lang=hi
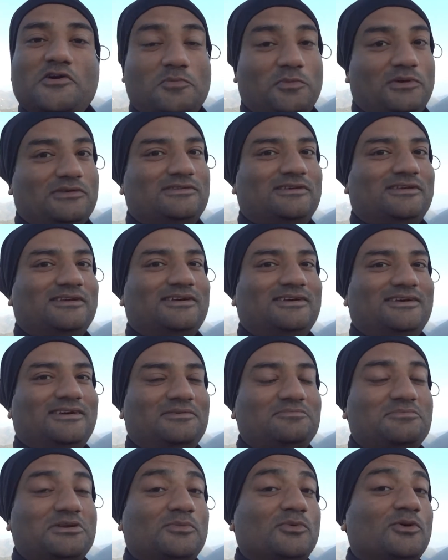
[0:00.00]
अमेजिंग ना
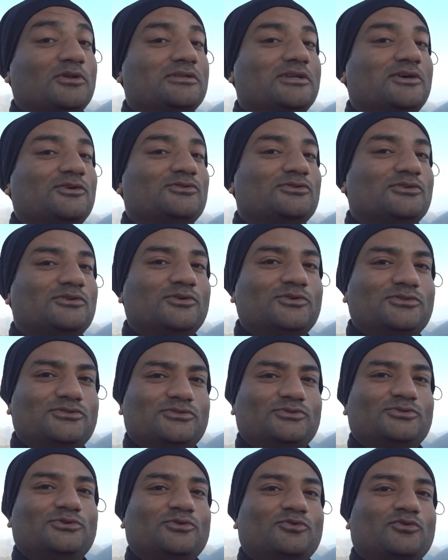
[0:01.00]
मैंने बोला था ना उस
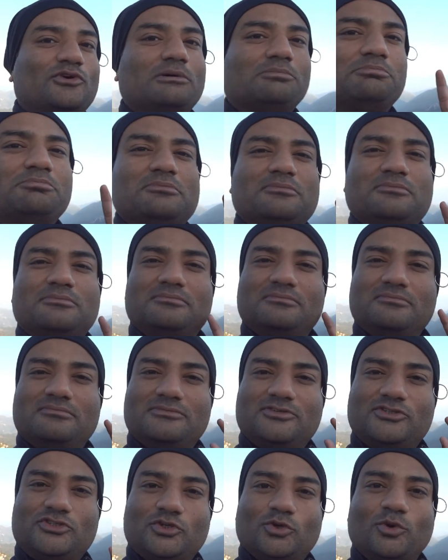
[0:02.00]
उस रूट को आप
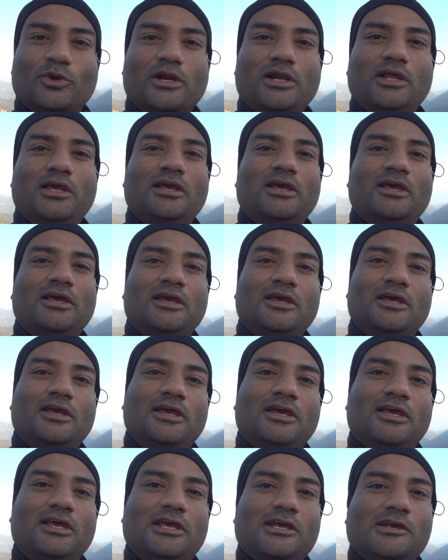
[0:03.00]
श्योरली
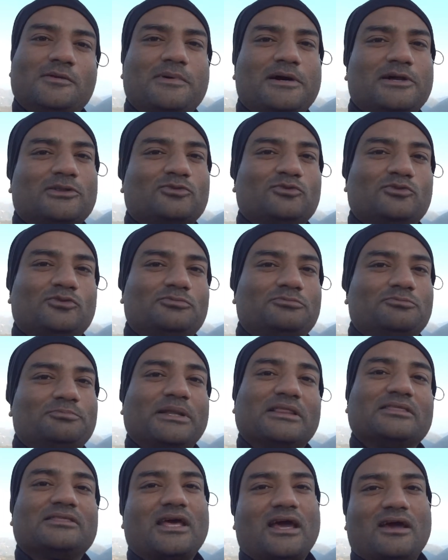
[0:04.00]
एक बार तो
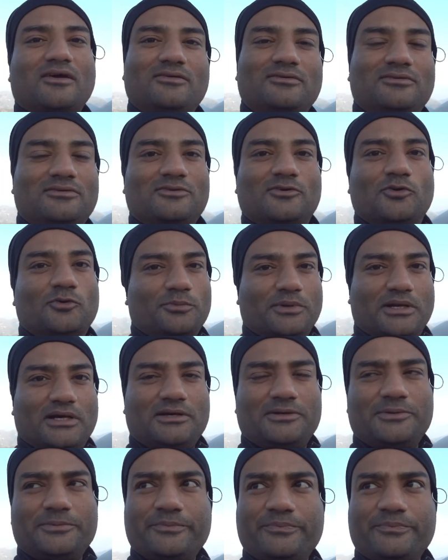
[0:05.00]
बनता है घूमना